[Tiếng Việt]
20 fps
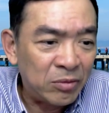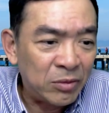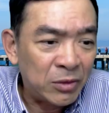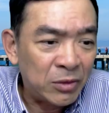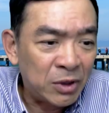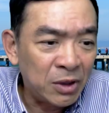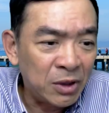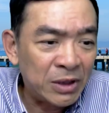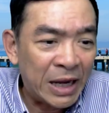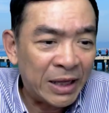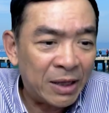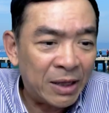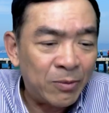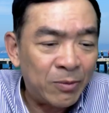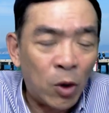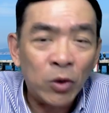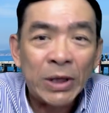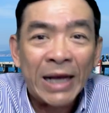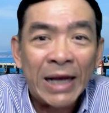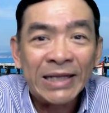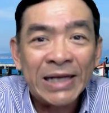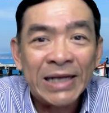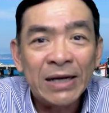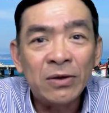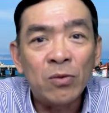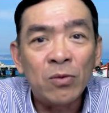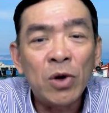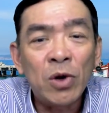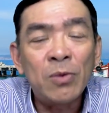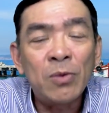trước đây thì bộ tài chính
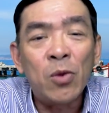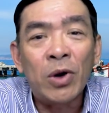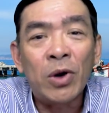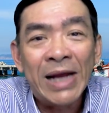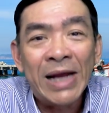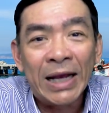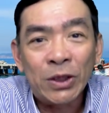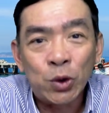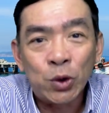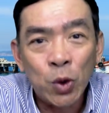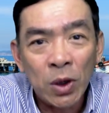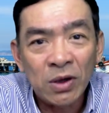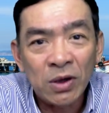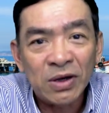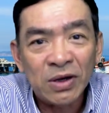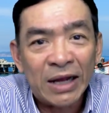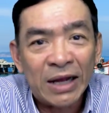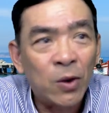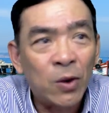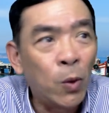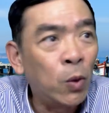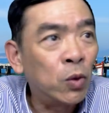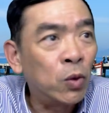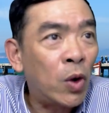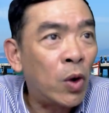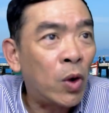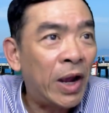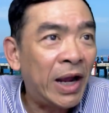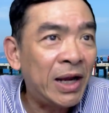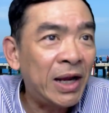cũng có một cái đề xuất là thu
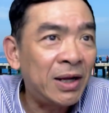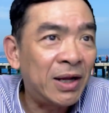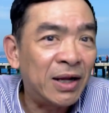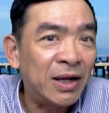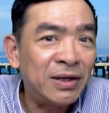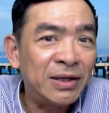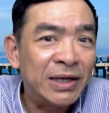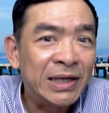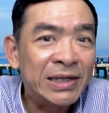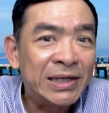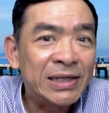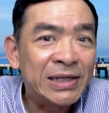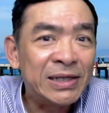thuế lên những cái